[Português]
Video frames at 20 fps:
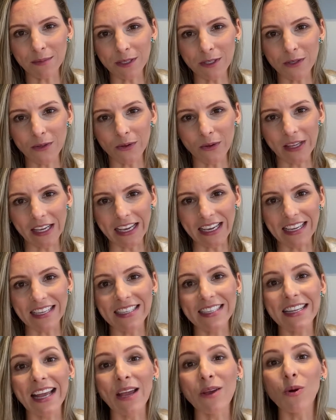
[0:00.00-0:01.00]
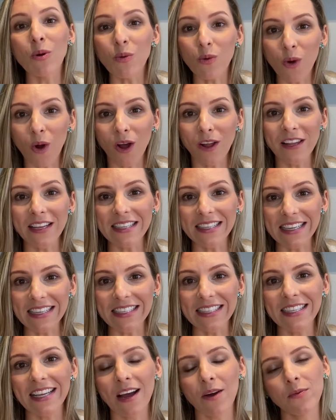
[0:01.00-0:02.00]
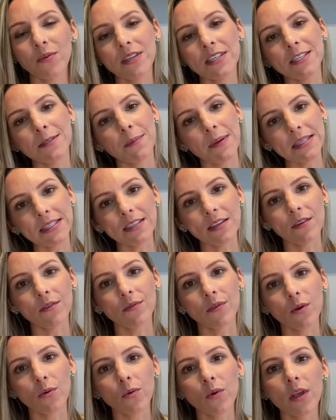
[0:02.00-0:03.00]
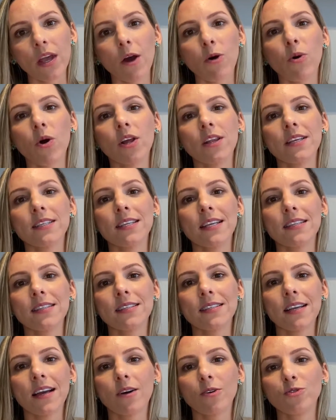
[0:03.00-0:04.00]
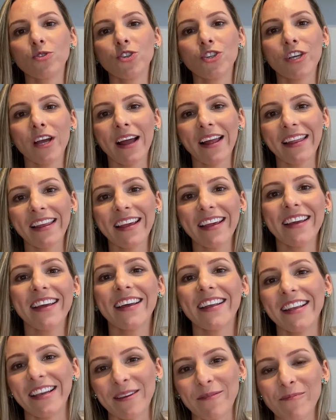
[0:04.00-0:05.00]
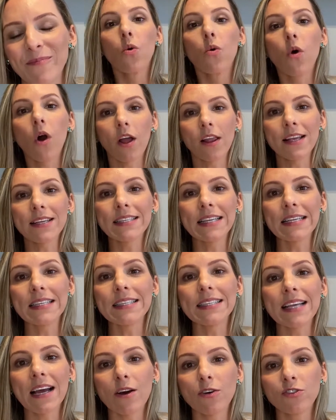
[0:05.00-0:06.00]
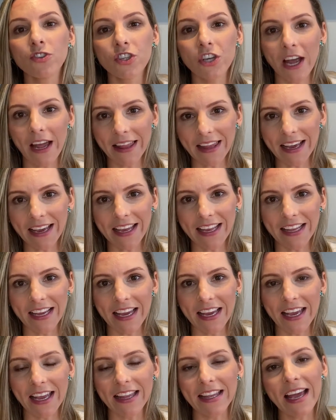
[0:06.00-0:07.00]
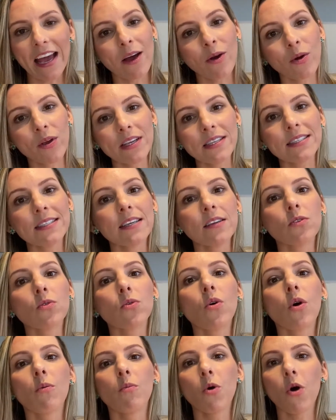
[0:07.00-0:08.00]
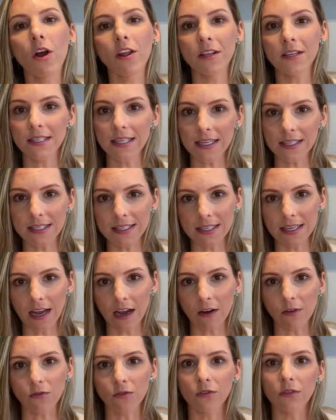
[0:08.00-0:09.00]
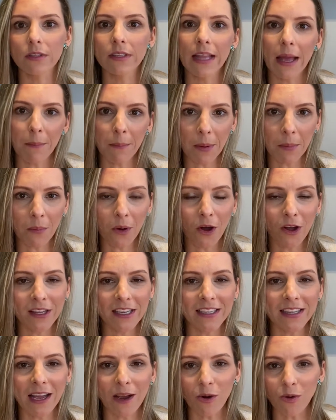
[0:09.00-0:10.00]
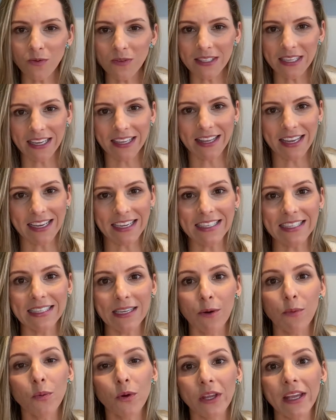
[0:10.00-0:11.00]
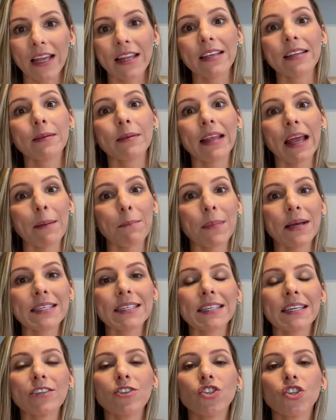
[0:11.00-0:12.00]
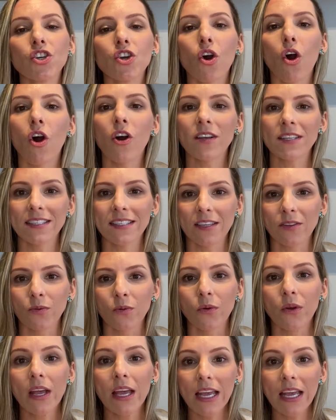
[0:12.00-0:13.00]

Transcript: misturinhas têm um óleo essencial em específico, que é o óleo essencial de alecrim. O óleo essencial de alecrim, ele é conhecido como óleo essencial da memória, da concentração, porque ele tem bastante óxido